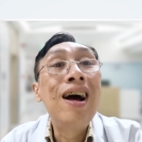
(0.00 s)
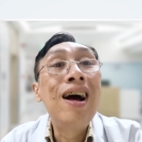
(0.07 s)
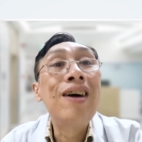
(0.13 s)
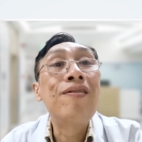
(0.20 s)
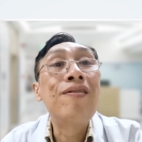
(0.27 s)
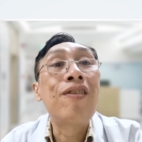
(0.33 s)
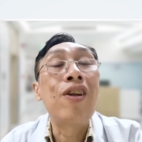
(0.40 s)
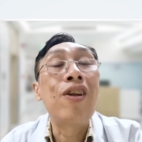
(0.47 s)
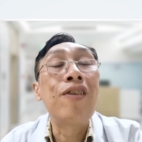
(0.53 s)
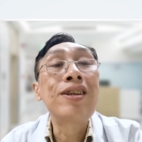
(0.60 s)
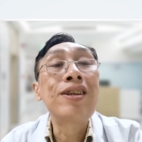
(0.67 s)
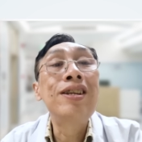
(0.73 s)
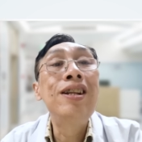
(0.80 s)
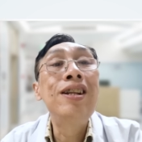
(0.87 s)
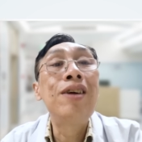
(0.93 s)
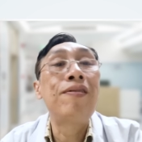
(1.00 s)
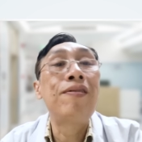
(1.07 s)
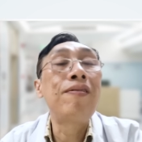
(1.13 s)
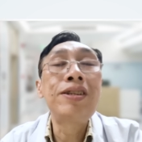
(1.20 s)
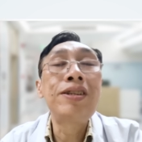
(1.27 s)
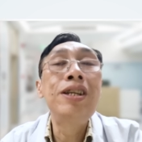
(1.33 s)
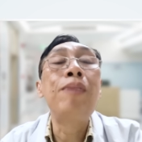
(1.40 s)
à, một loại vaccine
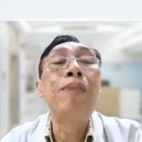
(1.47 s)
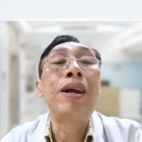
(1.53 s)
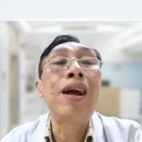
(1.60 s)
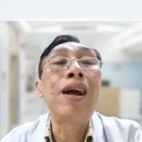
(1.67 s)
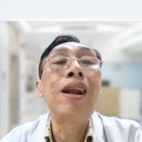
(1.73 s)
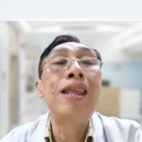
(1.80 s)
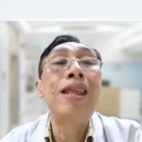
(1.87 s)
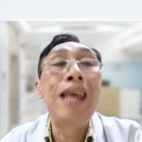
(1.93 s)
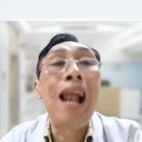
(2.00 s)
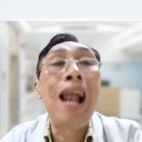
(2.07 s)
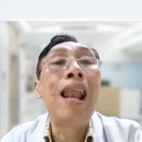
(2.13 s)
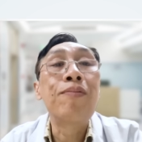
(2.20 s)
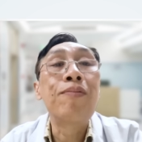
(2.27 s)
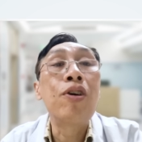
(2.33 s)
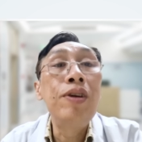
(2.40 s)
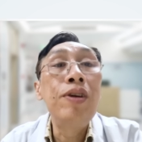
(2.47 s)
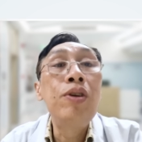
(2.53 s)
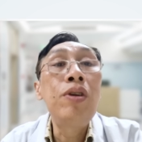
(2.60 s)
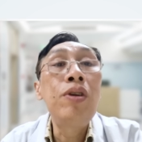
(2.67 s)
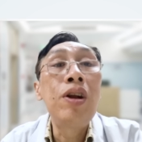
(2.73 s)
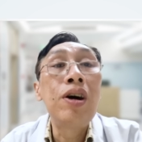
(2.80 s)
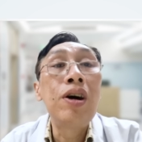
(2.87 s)
vaccine bản chất là giả lập con
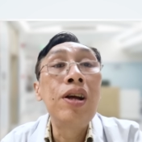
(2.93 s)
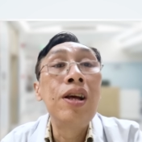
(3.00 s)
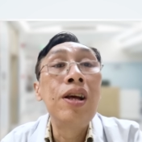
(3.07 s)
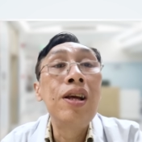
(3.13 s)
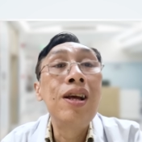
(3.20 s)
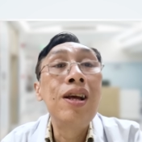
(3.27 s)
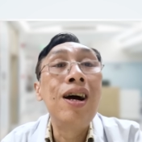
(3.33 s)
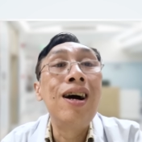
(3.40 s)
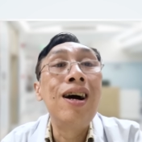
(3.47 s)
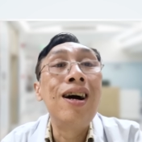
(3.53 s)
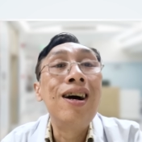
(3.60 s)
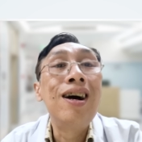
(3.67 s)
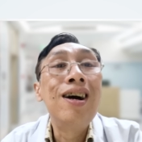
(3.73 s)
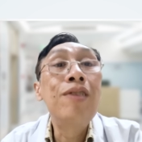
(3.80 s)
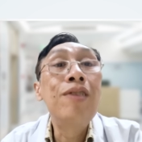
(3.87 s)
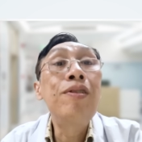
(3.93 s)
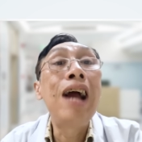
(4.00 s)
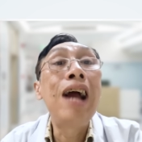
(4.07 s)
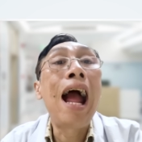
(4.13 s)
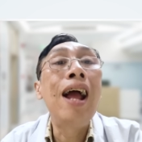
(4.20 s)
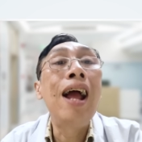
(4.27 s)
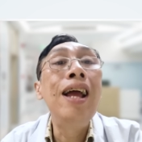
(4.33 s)
virus thôi à, giống
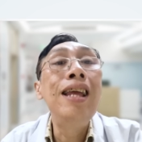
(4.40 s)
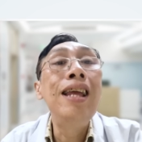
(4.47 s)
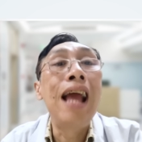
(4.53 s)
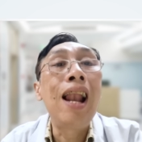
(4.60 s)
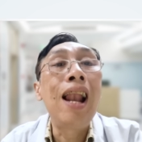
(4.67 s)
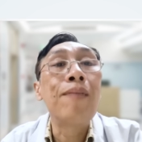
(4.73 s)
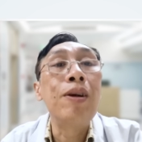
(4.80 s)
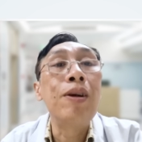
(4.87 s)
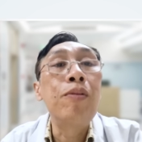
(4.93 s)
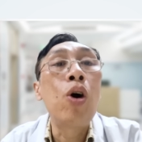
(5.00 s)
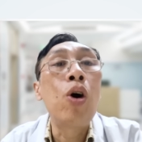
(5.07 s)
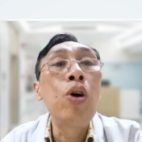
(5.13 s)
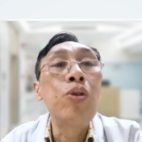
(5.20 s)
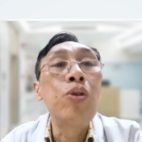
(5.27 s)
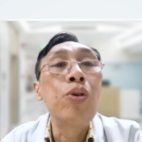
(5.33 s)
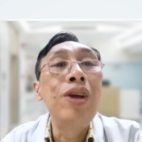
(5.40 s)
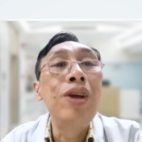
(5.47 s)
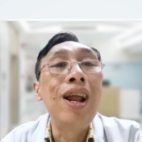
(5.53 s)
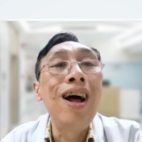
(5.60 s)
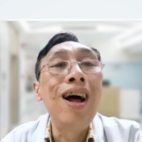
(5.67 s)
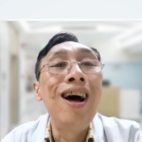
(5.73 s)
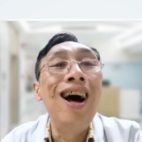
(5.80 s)
như AI giả lập giọng nói của tôi vậy đó